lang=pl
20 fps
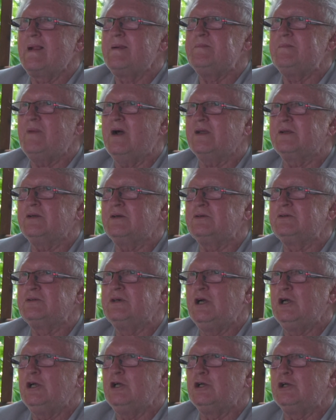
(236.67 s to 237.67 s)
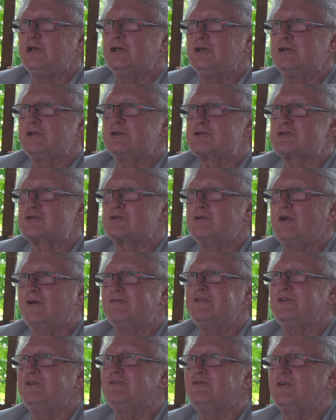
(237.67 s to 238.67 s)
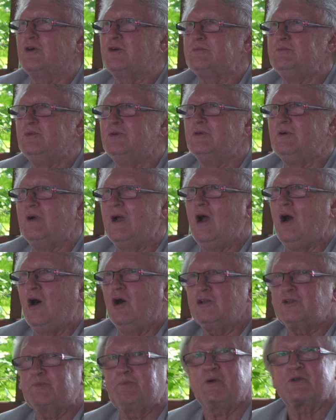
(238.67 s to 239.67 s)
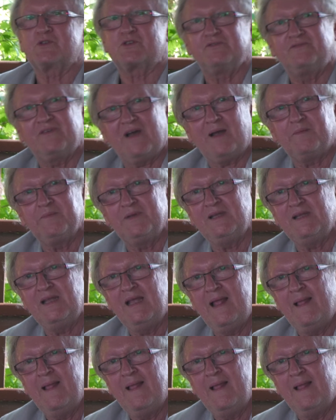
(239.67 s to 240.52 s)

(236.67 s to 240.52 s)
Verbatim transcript: mają y, cudowną formułę. Odpoczywamy,